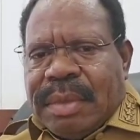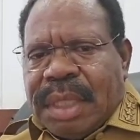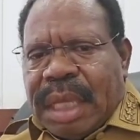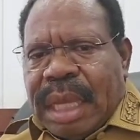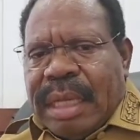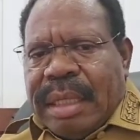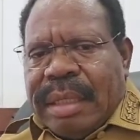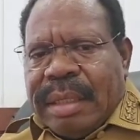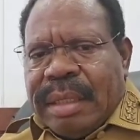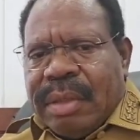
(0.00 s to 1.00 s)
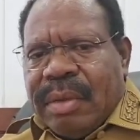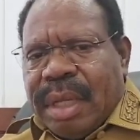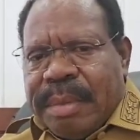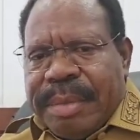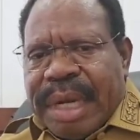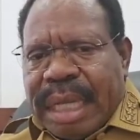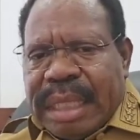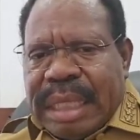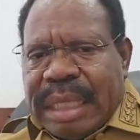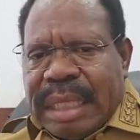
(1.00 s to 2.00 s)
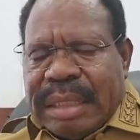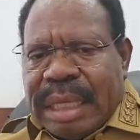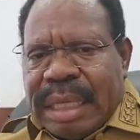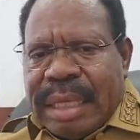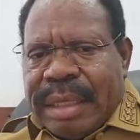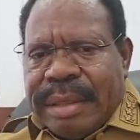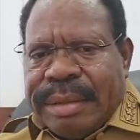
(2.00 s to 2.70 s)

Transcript: Sekian, Tuhan memberkati kita sekalian.